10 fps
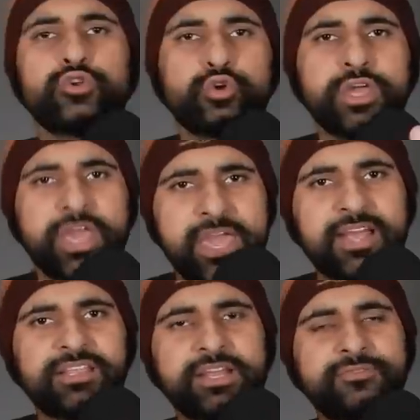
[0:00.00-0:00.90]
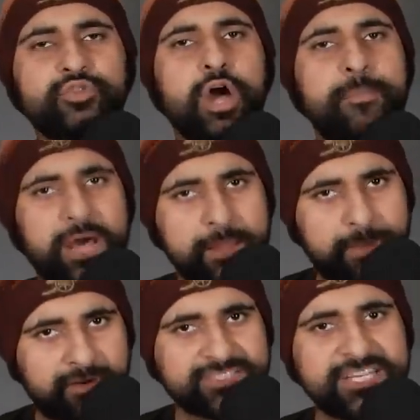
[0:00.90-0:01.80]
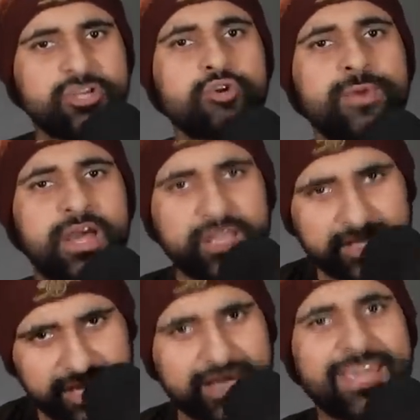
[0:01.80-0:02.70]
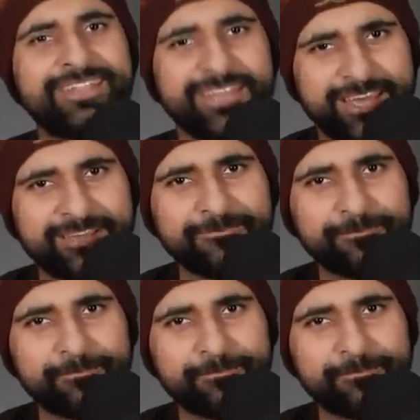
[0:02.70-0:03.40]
क्योंकि एक तरफ तो हमारे बवासीर कुमार ये कहते हैं